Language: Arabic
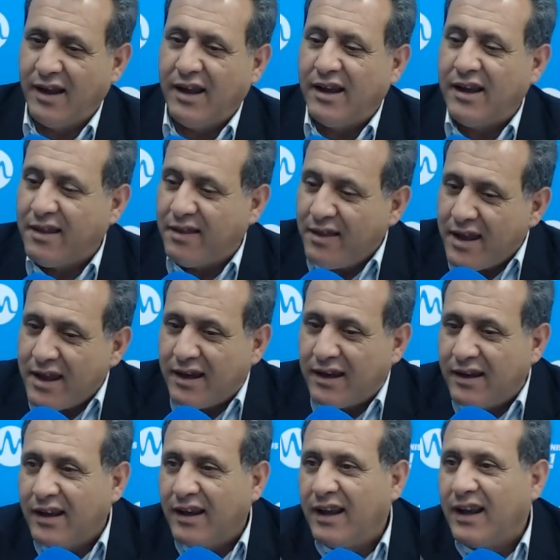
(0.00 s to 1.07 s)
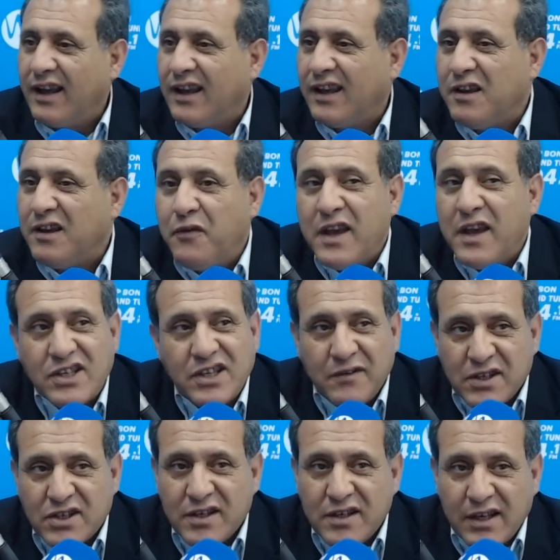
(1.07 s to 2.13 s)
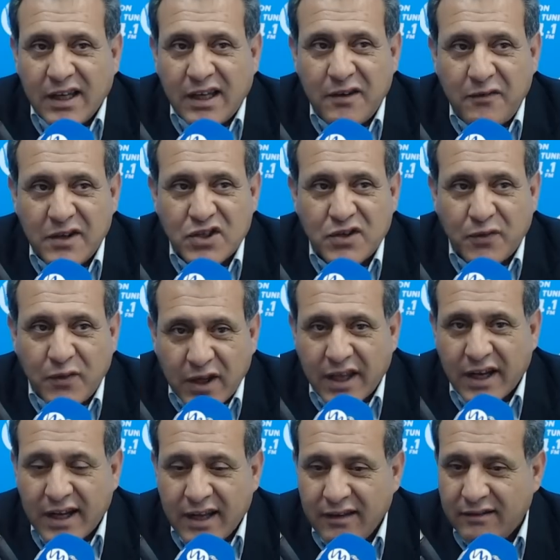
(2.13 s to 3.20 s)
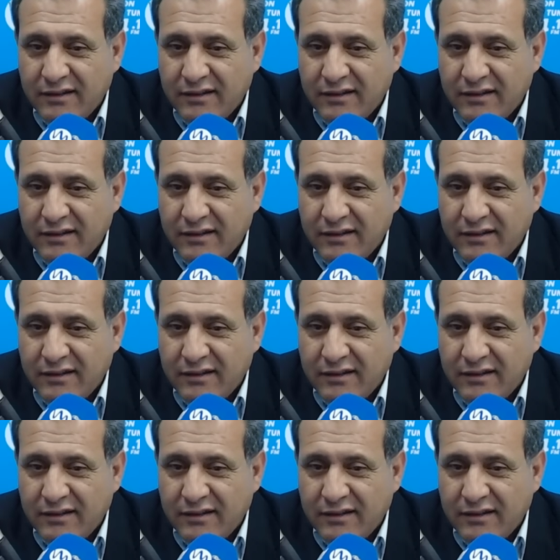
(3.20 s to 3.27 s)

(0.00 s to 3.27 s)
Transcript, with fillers: اثنين كيفاش كيفاش كيفاش فكره